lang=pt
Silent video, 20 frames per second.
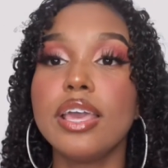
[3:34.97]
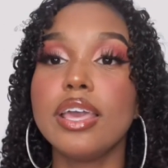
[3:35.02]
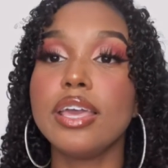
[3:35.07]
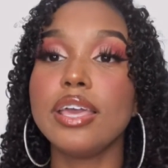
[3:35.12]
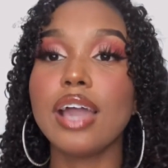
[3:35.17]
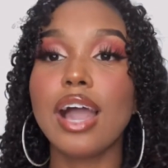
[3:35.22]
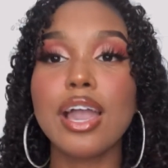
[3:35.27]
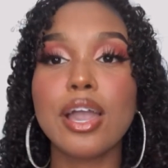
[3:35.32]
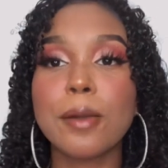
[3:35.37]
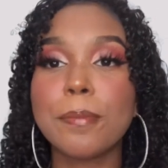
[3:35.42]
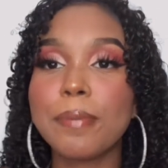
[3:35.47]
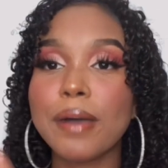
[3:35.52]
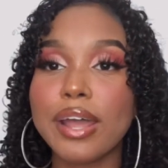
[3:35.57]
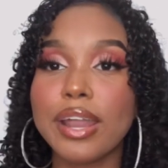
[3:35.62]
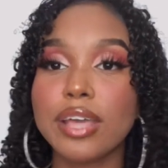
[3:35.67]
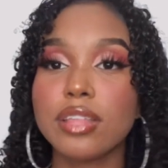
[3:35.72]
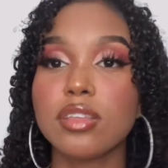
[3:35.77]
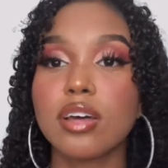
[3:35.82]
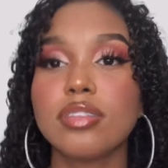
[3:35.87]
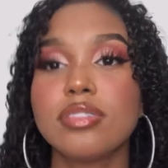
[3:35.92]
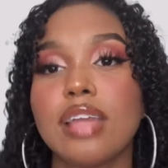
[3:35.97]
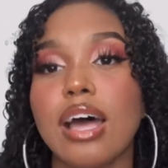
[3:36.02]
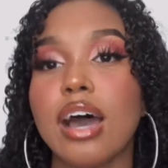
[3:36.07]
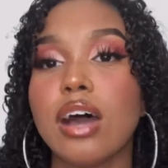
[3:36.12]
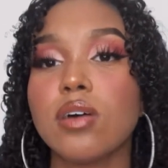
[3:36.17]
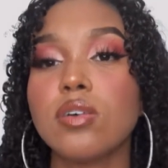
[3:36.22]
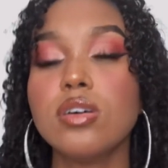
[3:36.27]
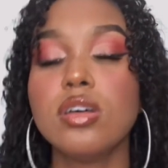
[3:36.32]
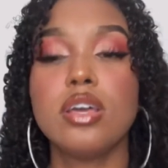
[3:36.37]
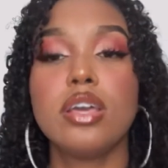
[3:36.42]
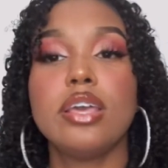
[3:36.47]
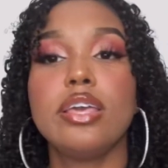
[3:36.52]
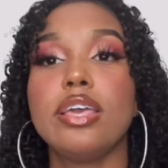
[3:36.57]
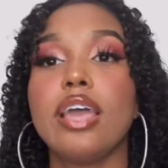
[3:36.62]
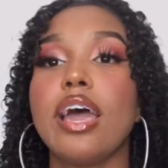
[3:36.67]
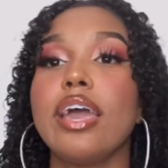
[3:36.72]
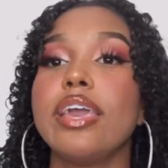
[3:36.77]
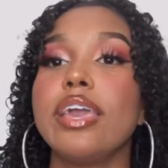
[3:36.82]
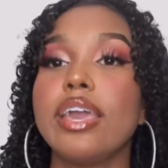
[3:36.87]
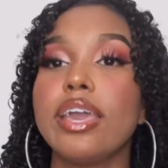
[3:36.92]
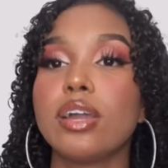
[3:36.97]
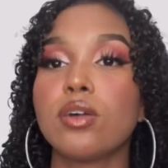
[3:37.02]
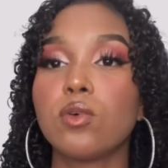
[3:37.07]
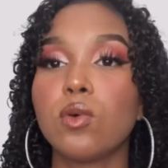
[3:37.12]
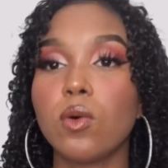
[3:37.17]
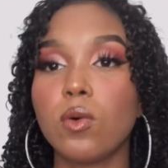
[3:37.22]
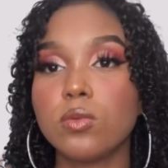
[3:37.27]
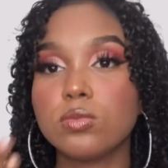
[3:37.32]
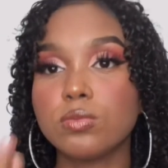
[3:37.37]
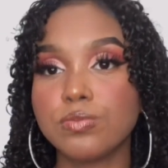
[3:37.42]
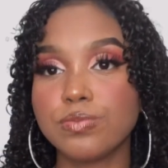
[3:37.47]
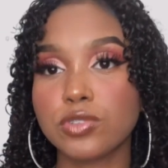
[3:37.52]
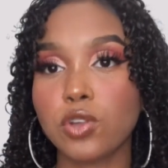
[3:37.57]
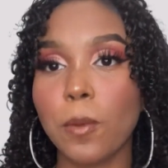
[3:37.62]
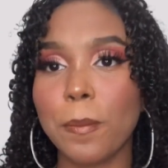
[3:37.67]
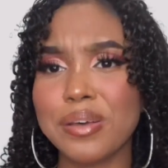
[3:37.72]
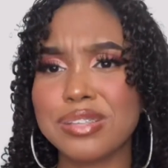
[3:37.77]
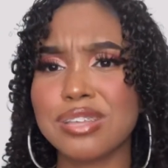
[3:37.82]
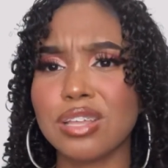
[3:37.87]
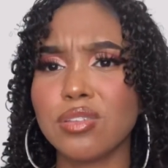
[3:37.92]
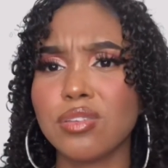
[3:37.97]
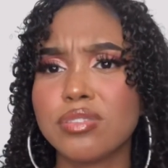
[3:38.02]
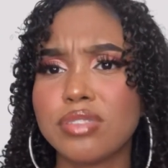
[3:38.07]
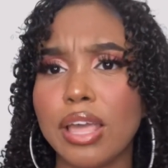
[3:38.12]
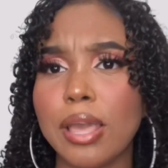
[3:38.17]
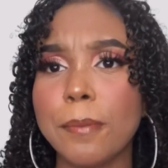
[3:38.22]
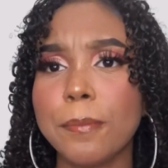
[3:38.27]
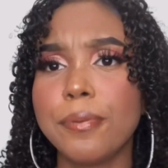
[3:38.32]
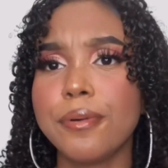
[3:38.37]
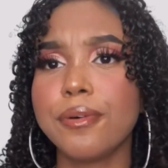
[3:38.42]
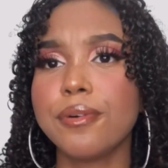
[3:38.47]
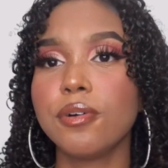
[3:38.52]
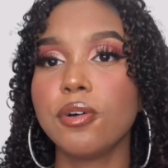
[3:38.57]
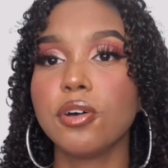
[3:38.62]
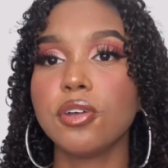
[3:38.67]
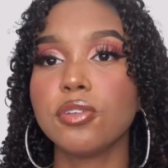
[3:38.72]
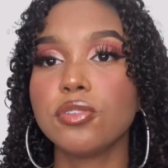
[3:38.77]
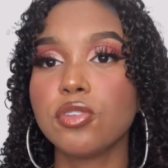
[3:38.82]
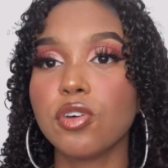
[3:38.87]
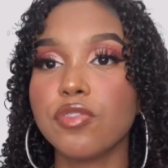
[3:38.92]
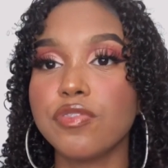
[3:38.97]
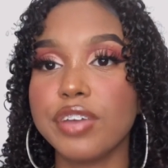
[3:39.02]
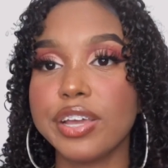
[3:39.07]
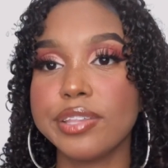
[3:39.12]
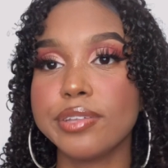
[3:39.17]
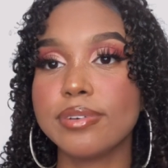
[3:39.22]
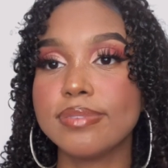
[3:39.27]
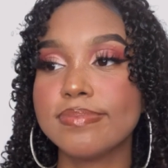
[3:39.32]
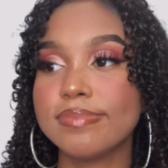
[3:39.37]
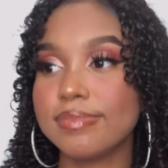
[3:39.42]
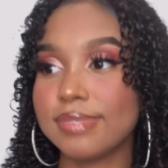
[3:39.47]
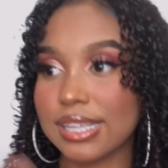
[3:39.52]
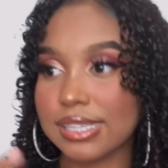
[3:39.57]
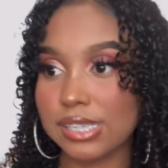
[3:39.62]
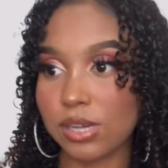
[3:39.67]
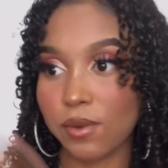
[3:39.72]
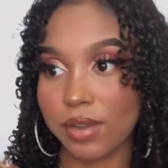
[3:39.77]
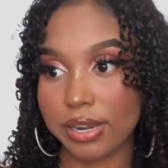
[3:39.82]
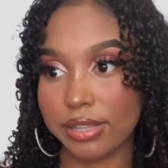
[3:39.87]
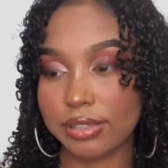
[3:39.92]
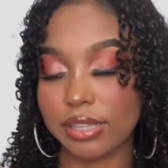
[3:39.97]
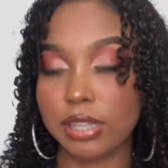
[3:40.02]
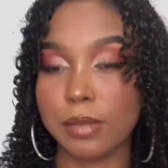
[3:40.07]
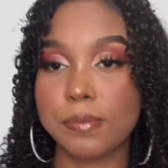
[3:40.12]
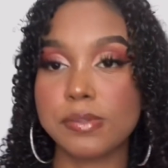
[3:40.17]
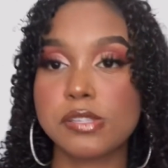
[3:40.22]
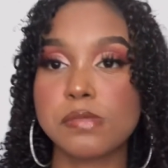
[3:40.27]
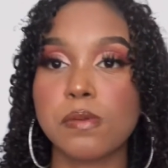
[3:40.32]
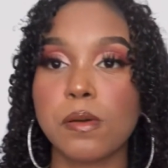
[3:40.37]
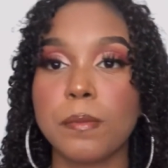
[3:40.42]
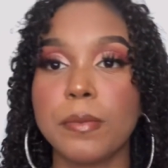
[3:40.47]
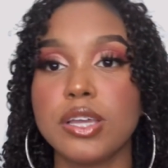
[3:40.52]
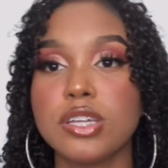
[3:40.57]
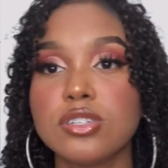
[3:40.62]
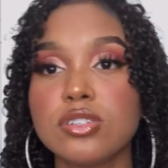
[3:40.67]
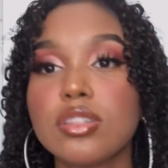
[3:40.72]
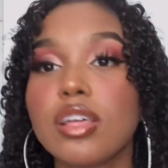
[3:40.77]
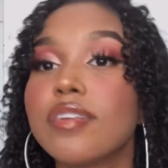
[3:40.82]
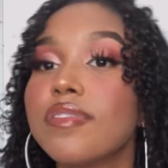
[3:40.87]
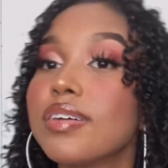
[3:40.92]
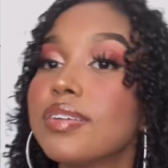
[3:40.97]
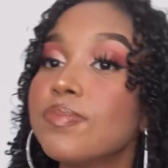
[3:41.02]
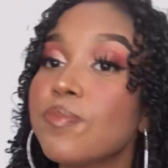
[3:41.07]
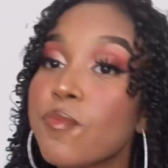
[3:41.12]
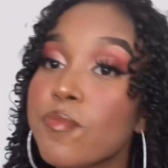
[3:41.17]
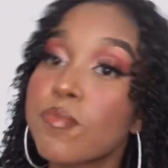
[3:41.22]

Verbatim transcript: E aí eu parei total. E aí, com, com o passar do tempo, eu tô vendo, nessa quarentena principalmente, eu tava